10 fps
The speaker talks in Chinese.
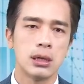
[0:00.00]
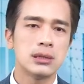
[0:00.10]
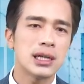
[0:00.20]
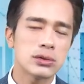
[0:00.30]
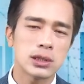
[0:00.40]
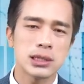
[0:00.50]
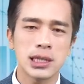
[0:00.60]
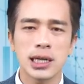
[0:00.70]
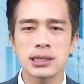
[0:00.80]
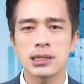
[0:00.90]
剑准今
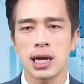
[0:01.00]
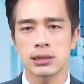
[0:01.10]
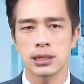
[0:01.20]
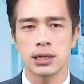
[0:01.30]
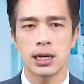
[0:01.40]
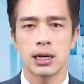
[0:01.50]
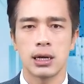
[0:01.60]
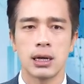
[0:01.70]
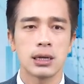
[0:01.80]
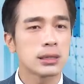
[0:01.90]
天也是涨停
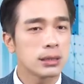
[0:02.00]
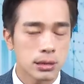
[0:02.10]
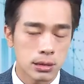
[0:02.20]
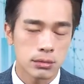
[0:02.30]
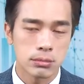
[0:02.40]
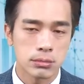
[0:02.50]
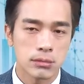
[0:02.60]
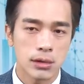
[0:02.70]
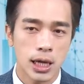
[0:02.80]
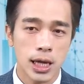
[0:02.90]

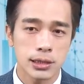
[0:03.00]
啊！AI